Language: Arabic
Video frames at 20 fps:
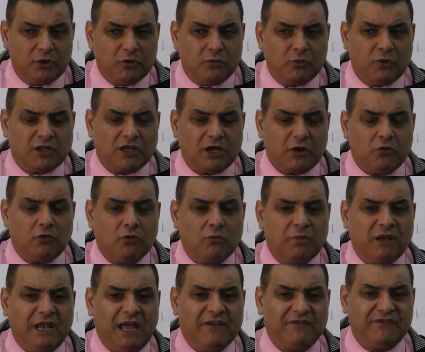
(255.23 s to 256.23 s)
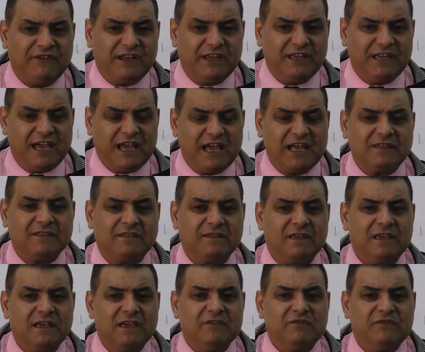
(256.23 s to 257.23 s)
وتقوم بالحفريات
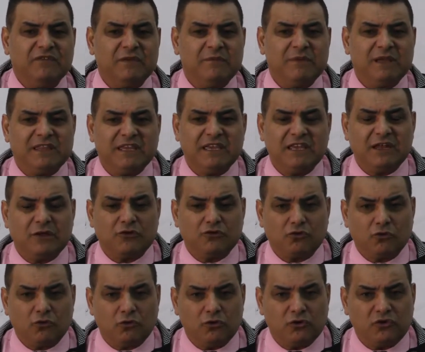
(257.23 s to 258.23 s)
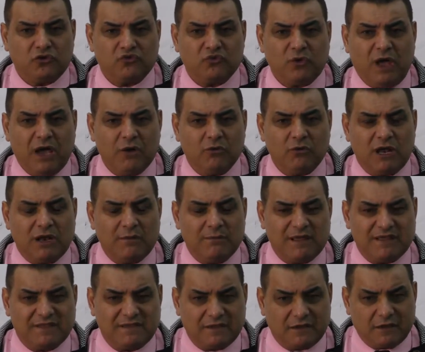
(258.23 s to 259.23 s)
في مدينة القدس وحول
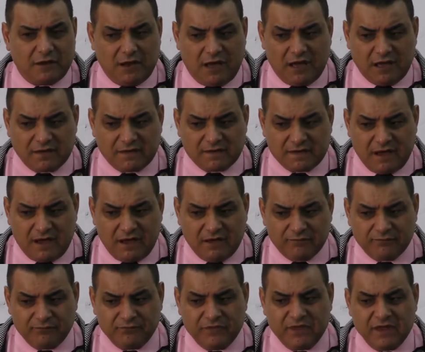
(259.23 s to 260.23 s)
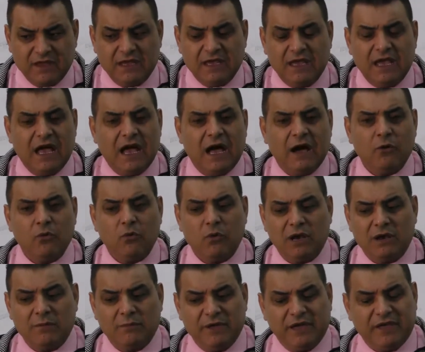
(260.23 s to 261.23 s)
المسجد الأقصى
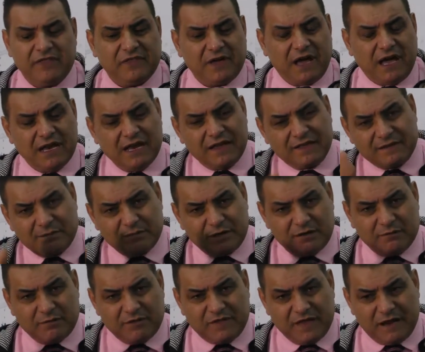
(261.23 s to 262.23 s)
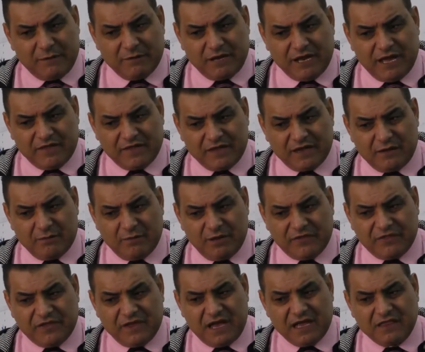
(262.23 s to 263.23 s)
أول بعثة على سبيل المثال من هذه
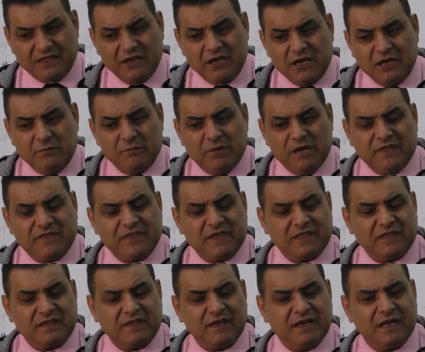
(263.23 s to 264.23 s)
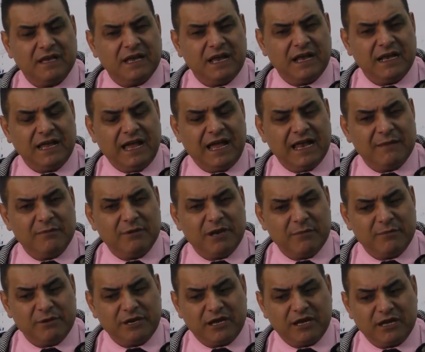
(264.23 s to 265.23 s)
البعثات بعثة آه، العالم
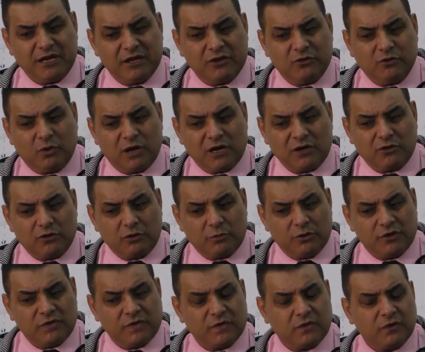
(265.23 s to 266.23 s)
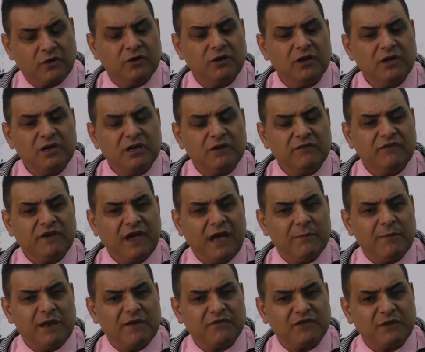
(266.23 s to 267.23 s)
الأمريكي إدوارد روبنسون في
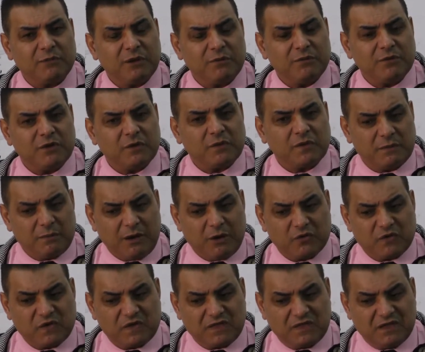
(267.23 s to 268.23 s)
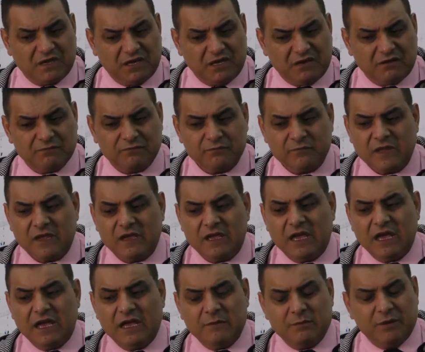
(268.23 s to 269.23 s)
عام 1867
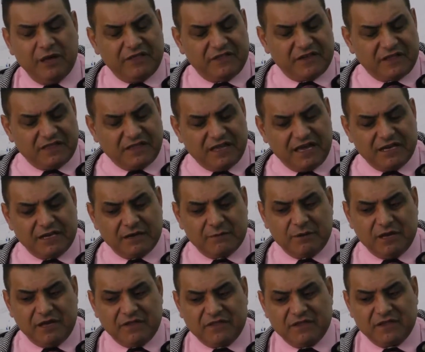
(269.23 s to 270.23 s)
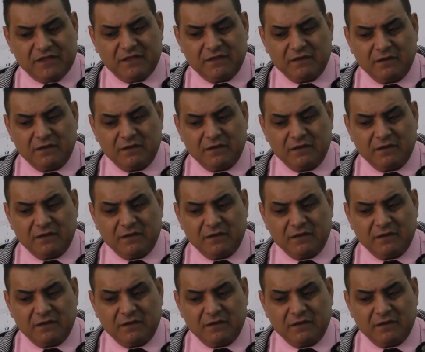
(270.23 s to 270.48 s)
البعثة الثانية بعثة